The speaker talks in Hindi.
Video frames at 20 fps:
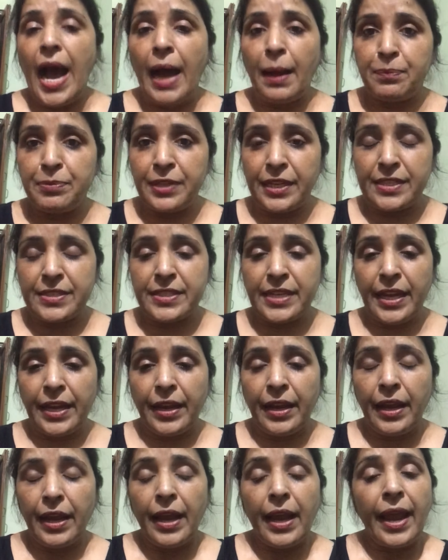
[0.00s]
अब जैसे
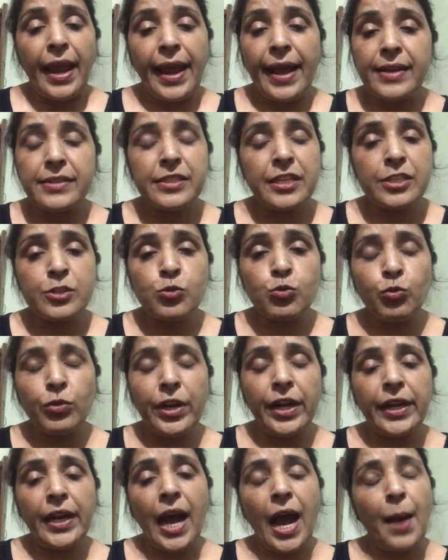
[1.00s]
एज अ
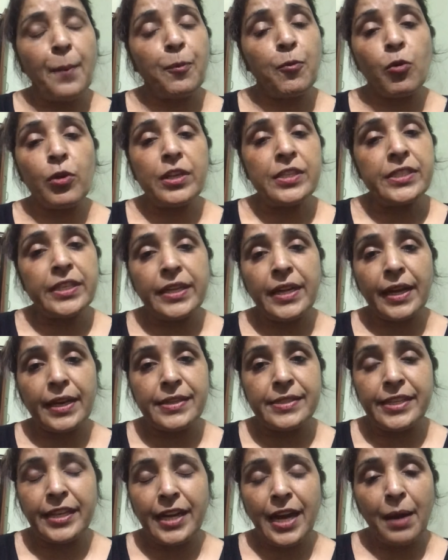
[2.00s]
स्टूडेंट आपको किसी ना
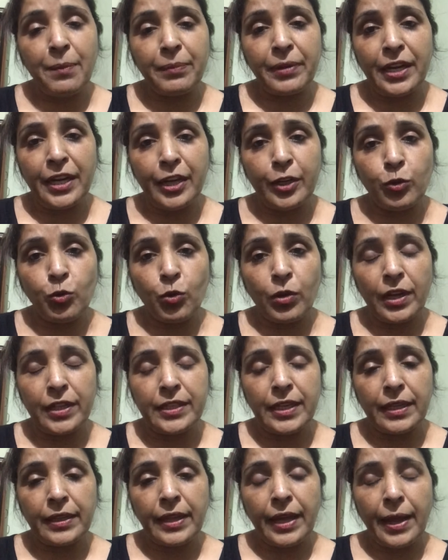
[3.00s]
किसी काम के लिए टोका
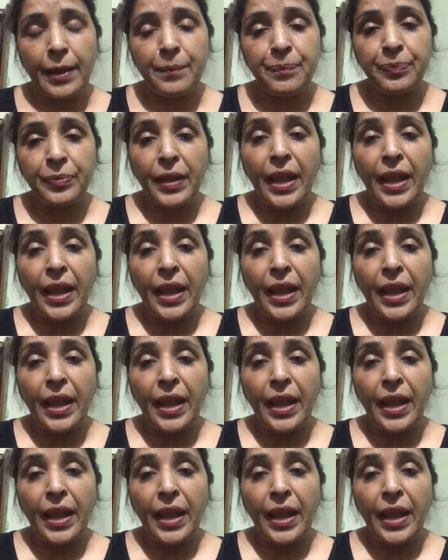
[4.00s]
जाता है